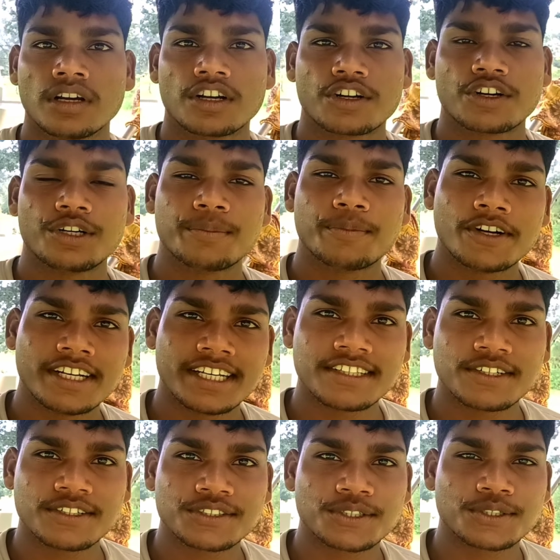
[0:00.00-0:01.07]
गुड मॉर्निंग
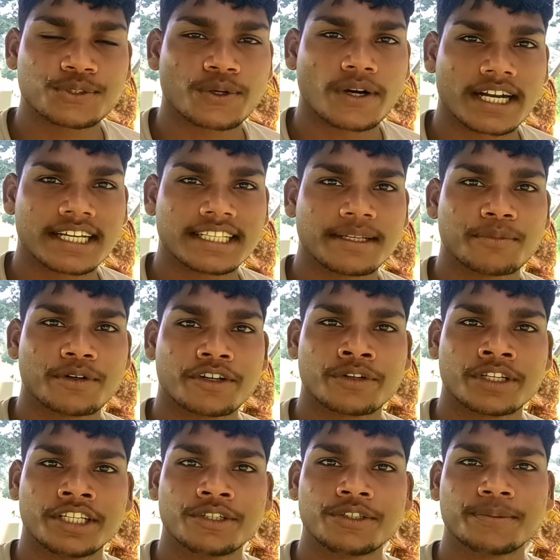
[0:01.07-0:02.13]
दोस्तों स्वागत है मेरे
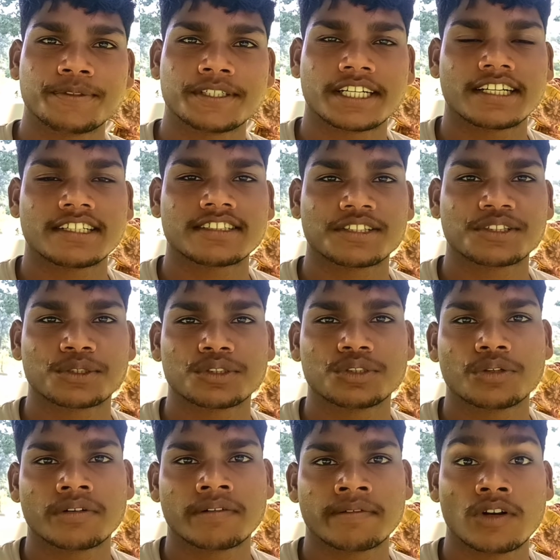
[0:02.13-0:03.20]
यूट्यूब चैनल संतोष
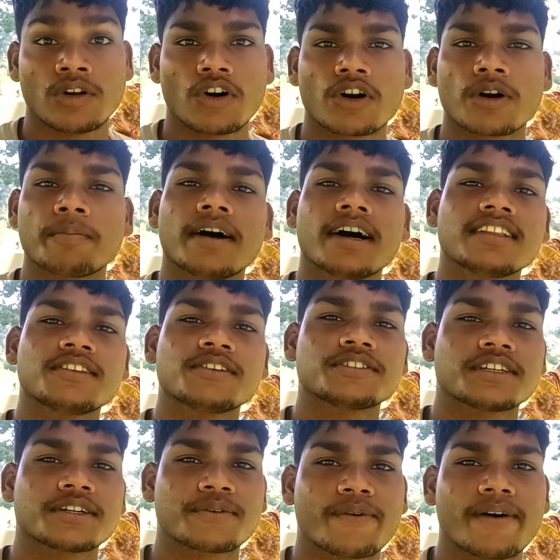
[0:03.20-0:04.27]
दुरु ब्लॉग में तो
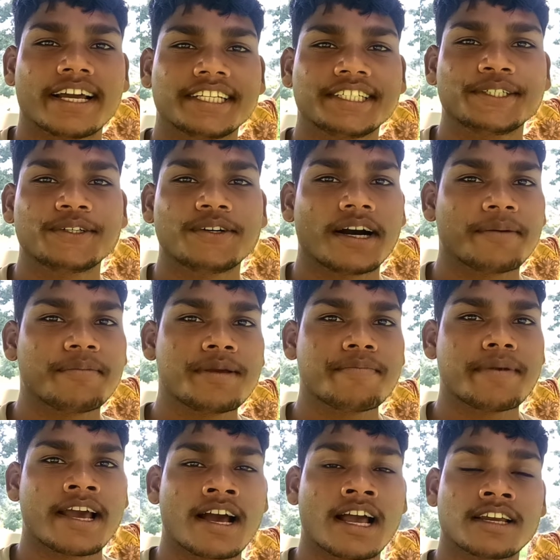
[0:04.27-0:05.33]
संगवारी हो अभी
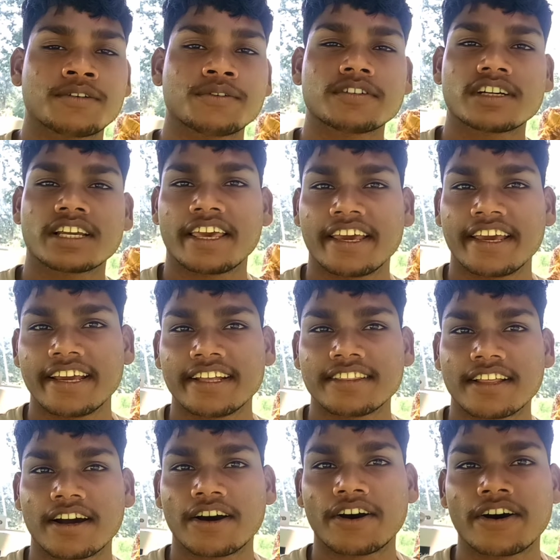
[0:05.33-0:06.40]
मैं आया हूँ खेत
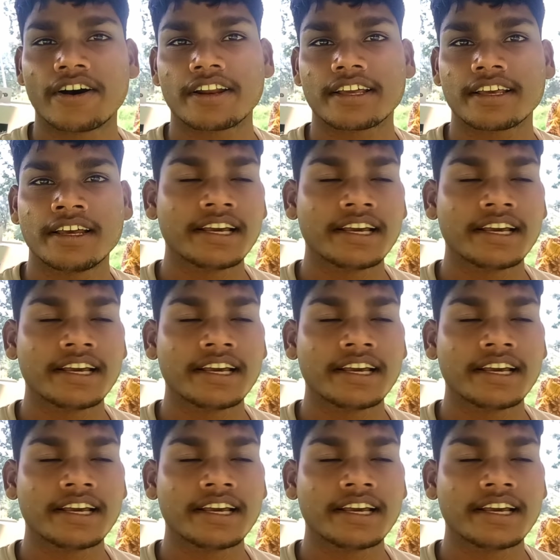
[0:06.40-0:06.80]
और